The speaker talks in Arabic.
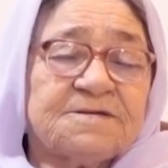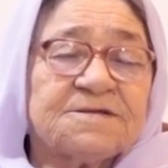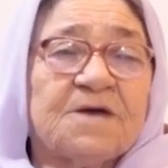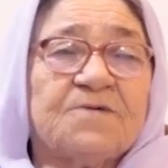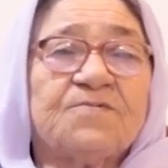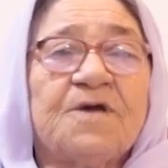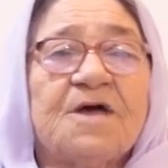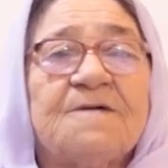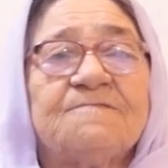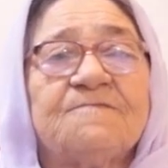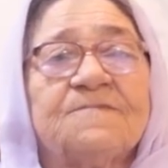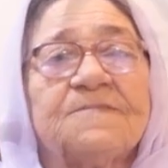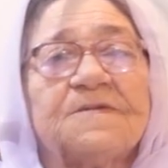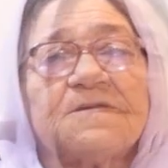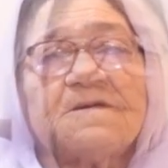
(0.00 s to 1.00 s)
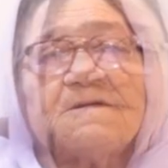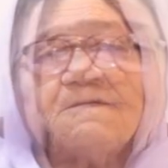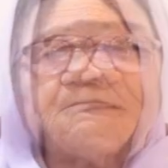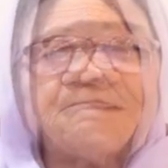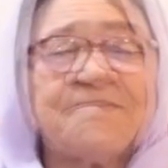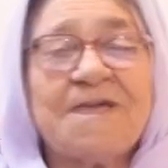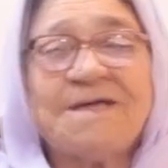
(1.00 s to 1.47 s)
نسوي هم
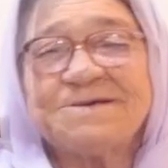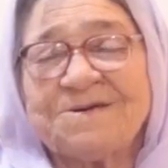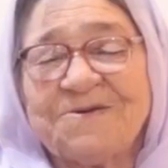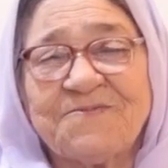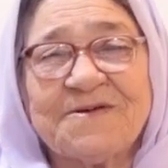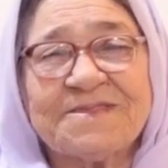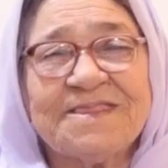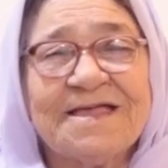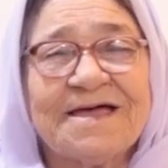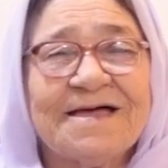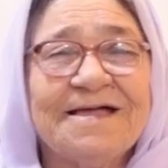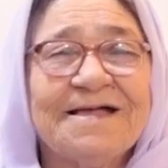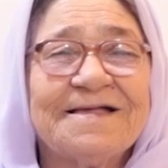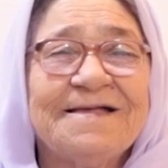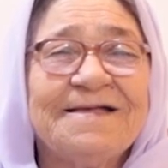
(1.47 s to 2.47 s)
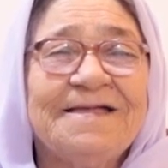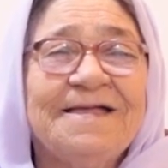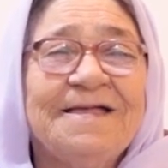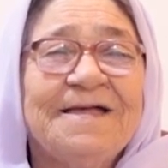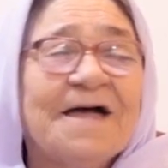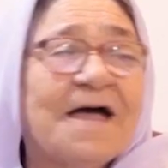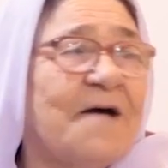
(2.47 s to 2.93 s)
باش في بيتنا
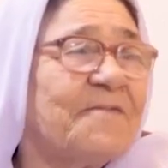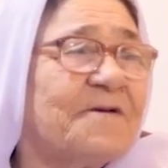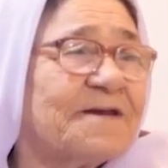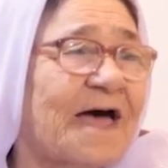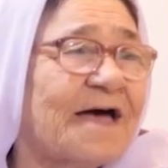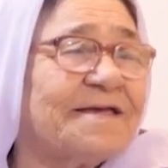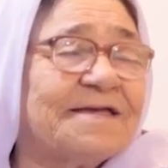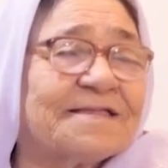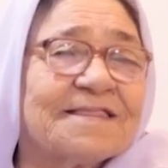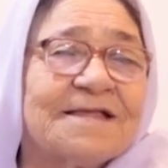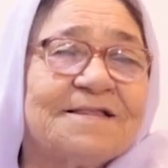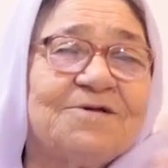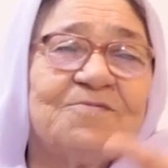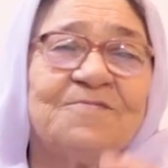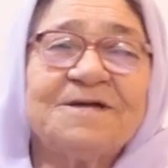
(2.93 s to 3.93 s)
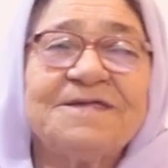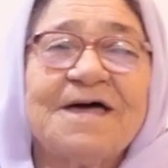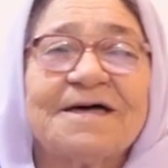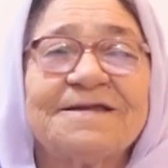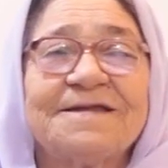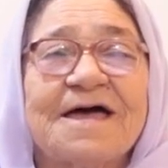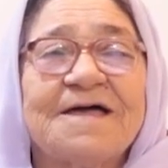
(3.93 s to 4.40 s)
هم كنعيط للدومة
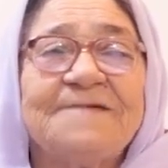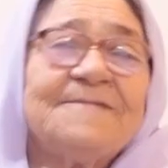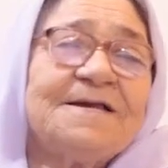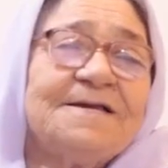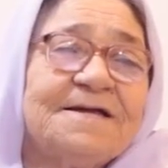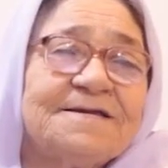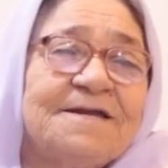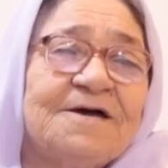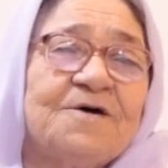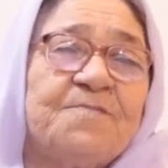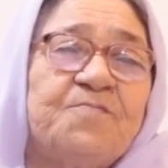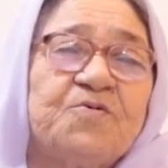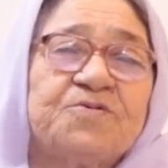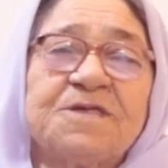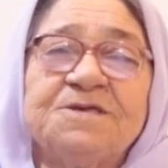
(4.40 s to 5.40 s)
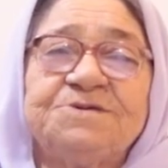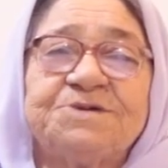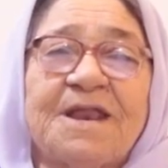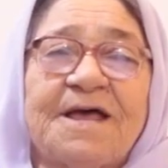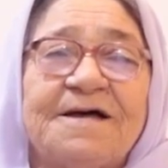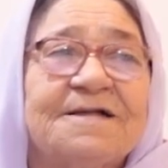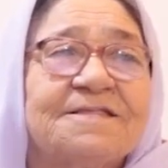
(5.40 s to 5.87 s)
داغنا أيما اللي نحبو
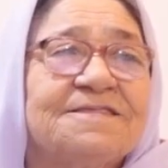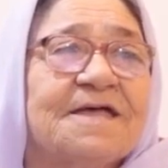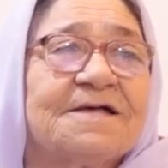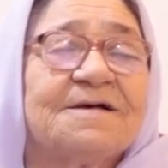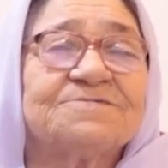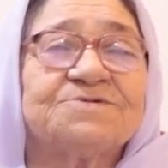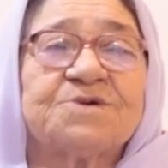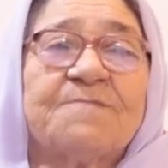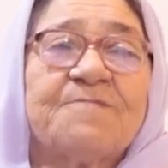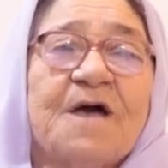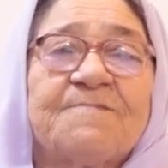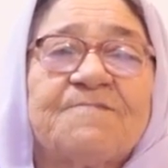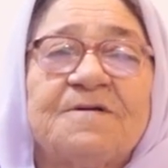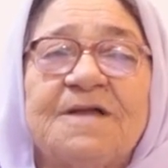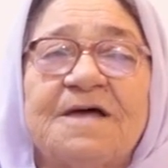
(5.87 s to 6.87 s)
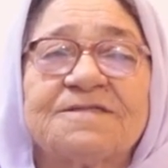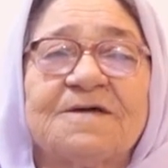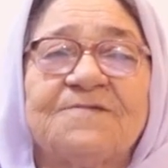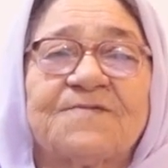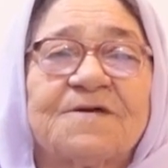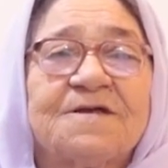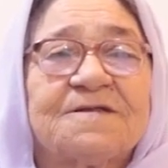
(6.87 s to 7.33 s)
تيجي لعتنا شباب لا
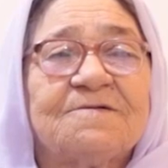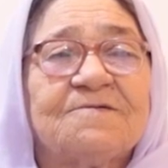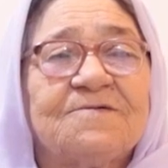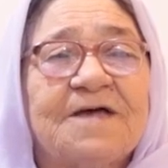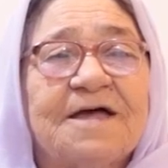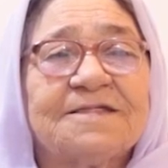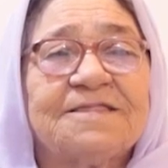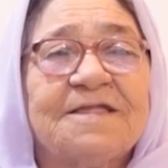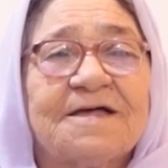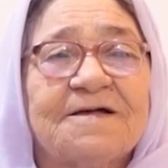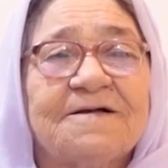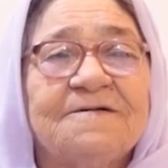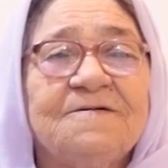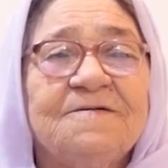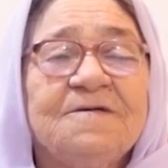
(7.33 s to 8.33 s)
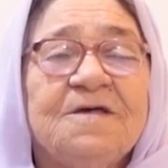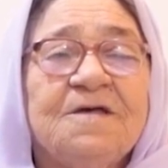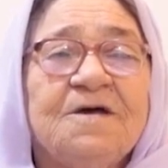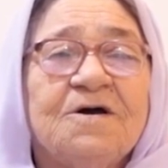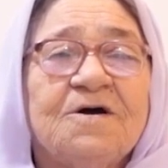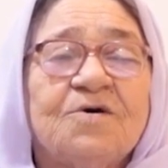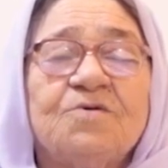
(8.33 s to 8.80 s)
تغبطين لولادنا
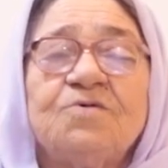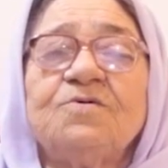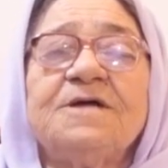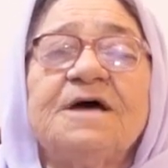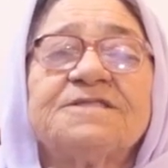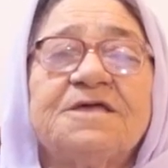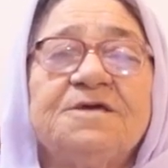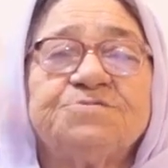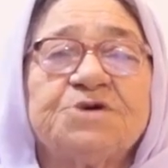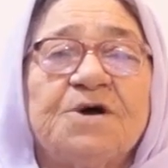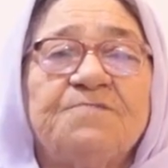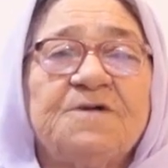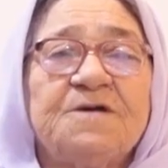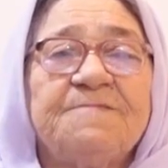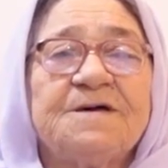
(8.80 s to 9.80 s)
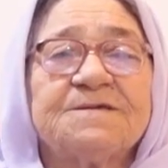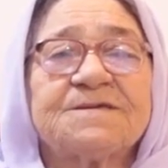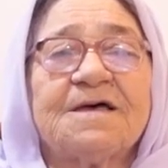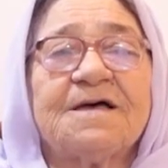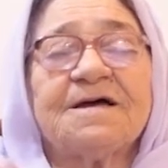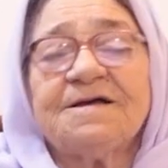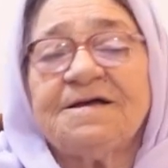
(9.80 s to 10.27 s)
والولاد مشاو من
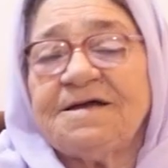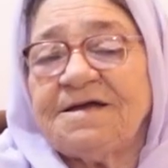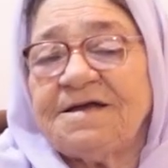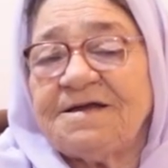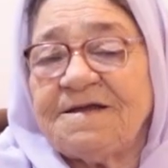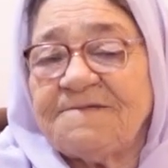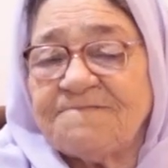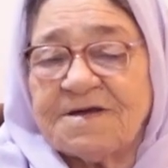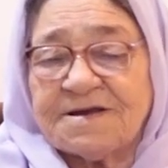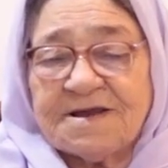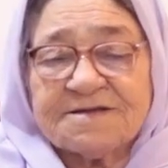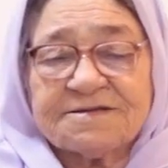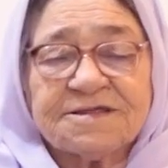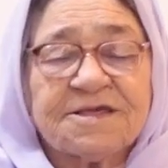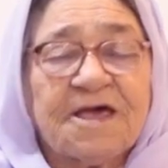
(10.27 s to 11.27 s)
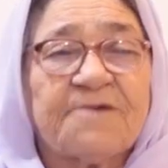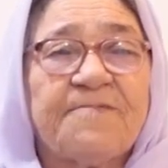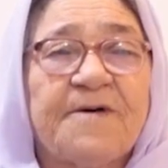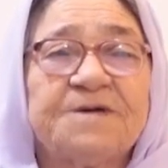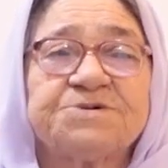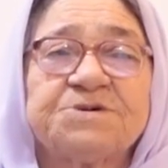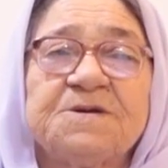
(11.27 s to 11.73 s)
المساعي لما تصيغ
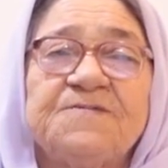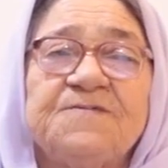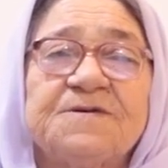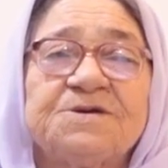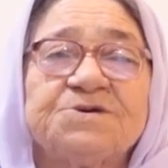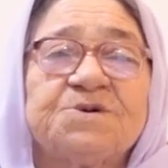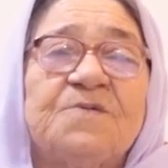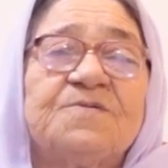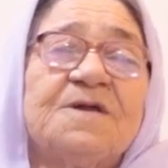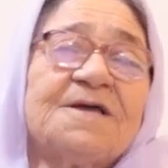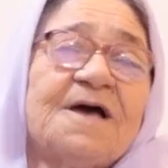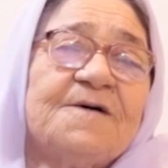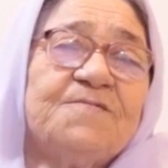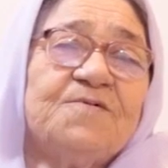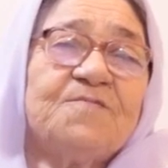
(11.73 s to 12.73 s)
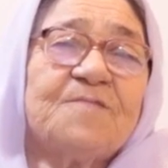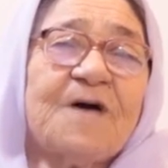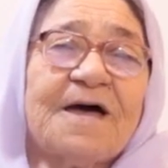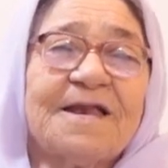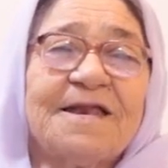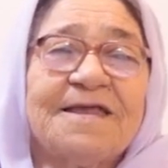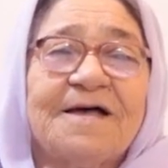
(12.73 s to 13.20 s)
باشيفي شاو نلعبو
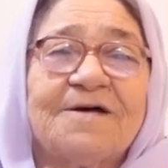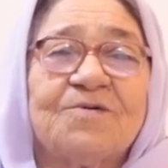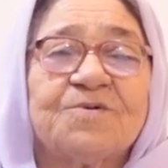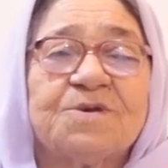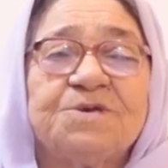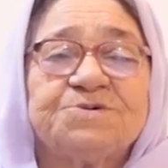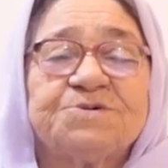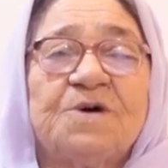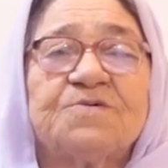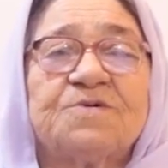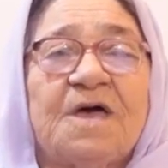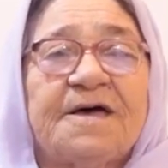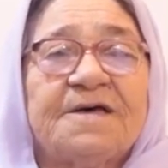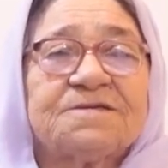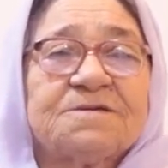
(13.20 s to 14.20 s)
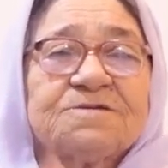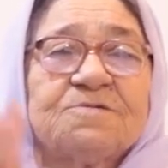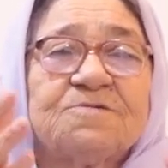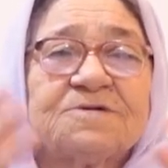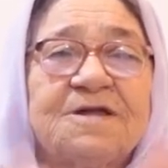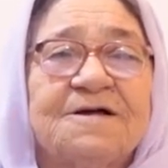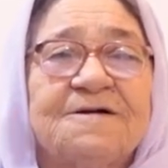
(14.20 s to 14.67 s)
مع الاخ جاوني
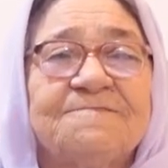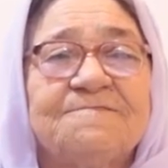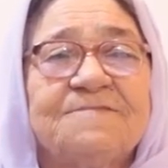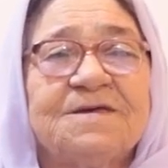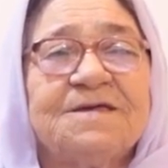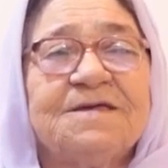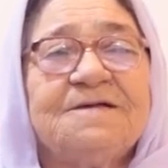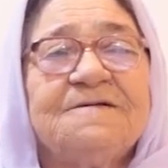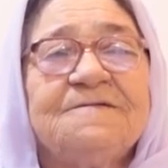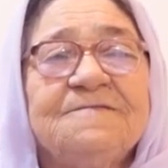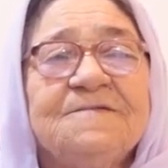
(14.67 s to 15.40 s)
يحسسونا امي